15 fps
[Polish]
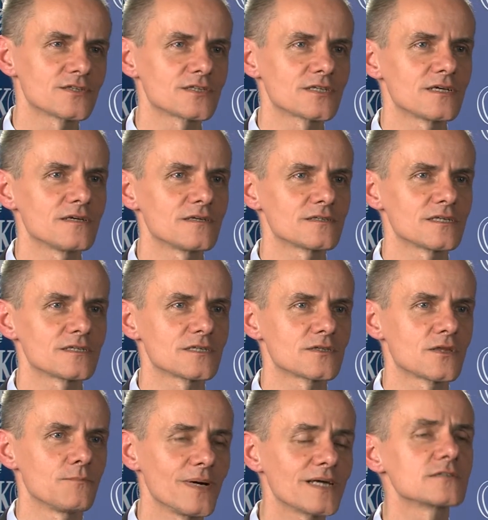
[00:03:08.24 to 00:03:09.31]
że, że, że
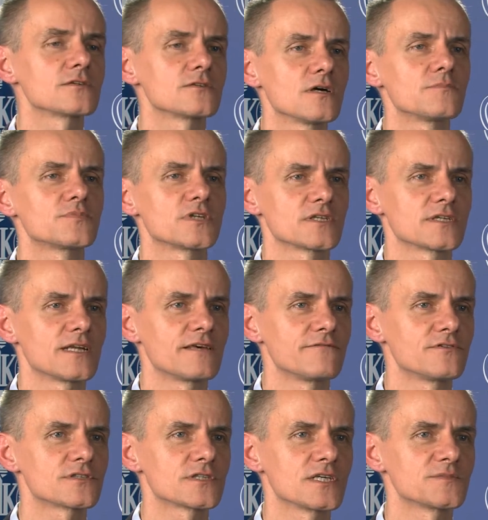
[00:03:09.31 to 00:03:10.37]
to bardzo dobrze, że
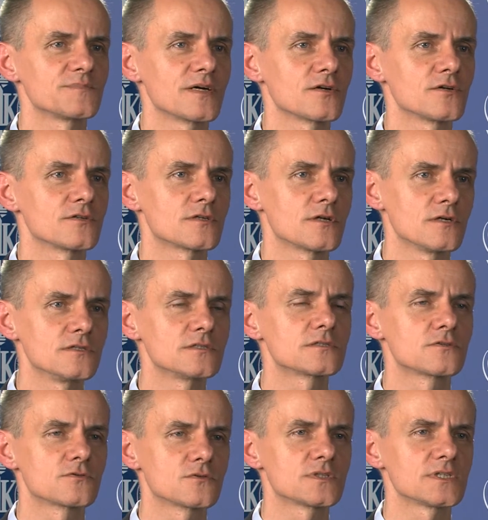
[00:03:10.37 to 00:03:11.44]
Najwyższa Izba Kontroli,
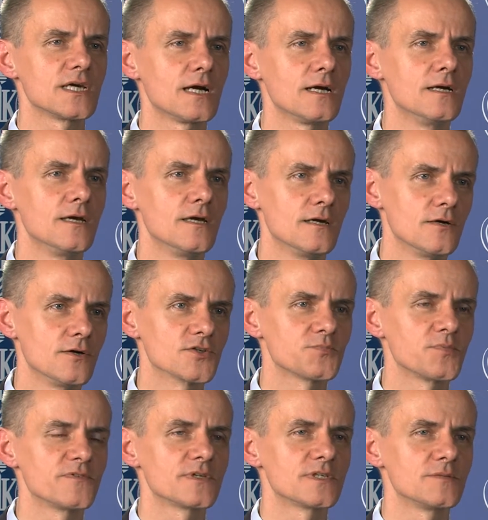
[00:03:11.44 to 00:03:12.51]
instytucja o
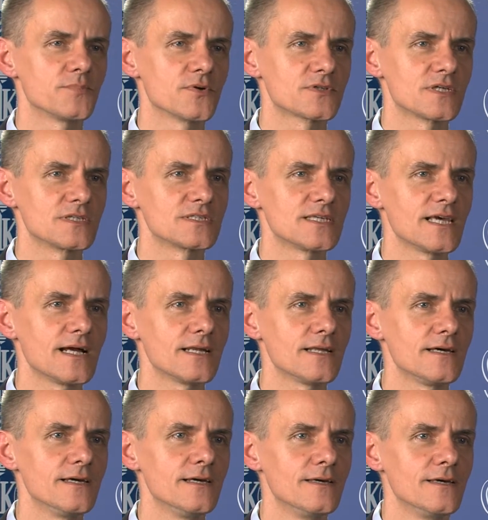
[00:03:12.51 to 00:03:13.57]
odpowiednim
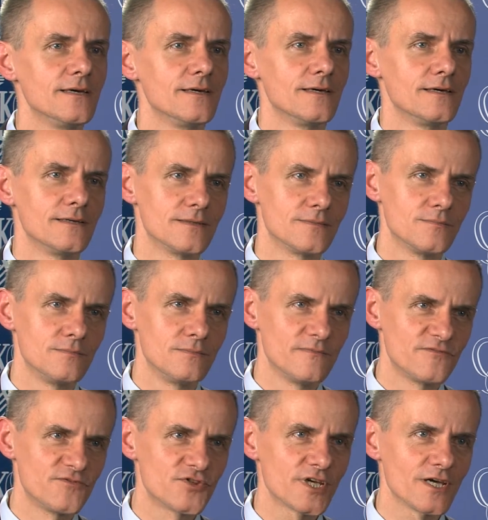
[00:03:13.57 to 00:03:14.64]
potencjale, y,
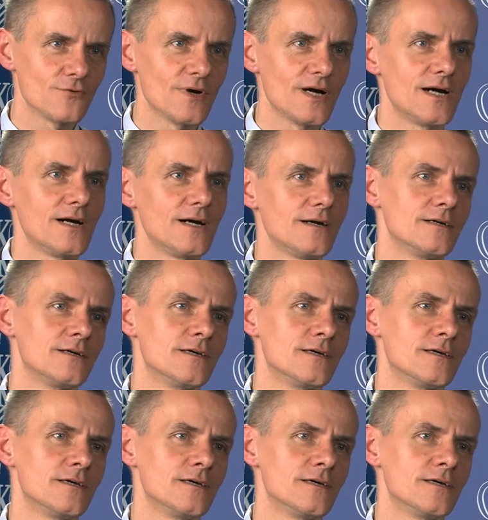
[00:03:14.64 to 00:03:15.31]
wzięła